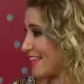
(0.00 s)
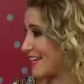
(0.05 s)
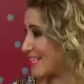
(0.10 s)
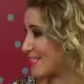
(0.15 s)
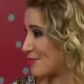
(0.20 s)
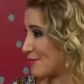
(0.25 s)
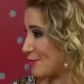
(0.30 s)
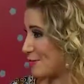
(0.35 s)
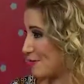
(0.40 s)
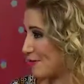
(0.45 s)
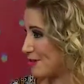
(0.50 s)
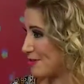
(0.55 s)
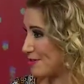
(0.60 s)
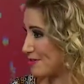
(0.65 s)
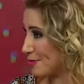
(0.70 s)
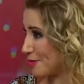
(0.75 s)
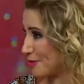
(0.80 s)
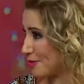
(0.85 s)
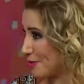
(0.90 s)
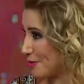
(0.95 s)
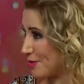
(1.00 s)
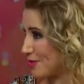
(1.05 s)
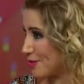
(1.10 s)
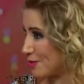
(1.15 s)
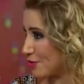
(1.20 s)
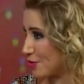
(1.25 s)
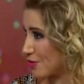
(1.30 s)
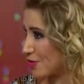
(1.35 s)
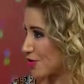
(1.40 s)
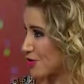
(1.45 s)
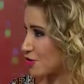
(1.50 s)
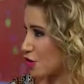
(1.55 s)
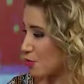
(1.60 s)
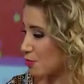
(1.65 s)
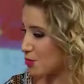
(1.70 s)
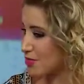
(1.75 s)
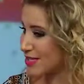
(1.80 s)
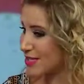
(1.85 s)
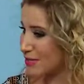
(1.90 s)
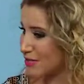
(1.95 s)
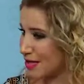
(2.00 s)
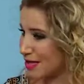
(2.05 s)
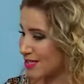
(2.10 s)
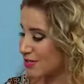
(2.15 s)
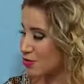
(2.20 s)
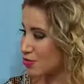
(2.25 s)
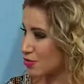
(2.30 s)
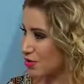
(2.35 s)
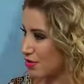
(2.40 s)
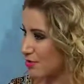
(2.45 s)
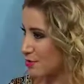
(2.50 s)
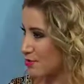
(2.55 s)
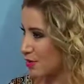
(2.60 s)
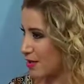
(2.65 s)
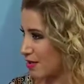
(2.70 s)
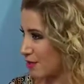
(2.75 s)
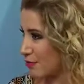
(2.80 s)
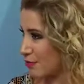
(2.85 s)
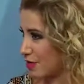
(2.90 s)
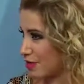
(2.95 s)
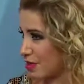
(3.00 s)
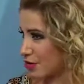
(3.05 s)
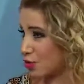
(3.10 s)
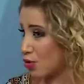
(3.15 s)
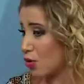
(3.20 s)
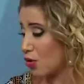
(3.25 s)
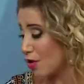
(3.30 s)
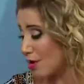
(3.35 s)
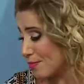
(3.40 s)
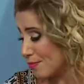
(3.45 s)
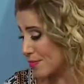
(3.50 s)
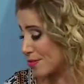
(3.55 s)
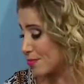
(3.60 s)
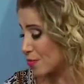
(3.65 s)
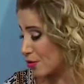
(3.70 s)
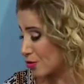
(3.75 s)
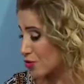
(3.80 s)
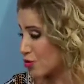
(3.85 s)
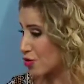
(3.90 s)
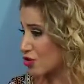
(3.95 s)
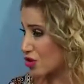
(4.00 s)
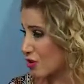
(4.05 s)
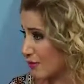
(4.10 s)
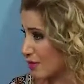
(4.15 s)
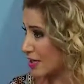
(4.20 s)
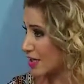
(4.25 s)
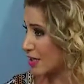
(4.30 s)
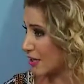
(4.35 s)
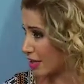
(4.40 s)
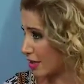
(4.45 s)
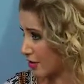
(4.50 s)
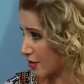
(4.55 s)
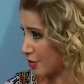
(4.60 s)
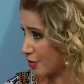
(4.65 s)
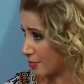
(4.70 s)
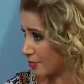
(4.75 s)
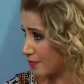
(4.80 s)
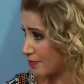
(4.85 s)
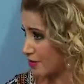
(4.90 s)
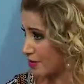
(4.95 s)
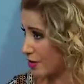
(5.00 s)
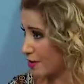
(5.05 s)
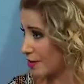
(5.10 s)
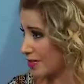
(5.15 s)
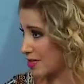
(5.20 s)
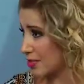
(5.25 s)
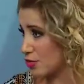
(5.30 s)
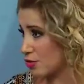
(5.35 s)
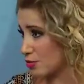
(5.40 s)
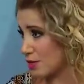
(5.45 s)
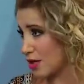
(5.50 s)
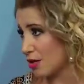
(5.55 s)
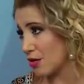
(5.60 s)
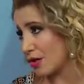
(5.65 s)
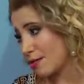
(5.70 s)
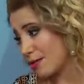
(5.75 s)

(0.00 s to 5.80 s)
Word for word: en ese momento, ¿no? Entonces, ¿cómo es que vas tú definiendo o el mismo doctor te va guiando? te bueno, mira, ahora